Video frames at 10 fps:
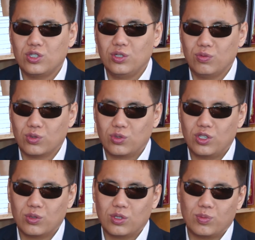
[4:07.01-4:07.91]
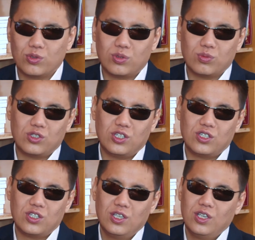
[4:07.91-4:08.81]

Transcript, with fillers: И вот я, допустим, здесь,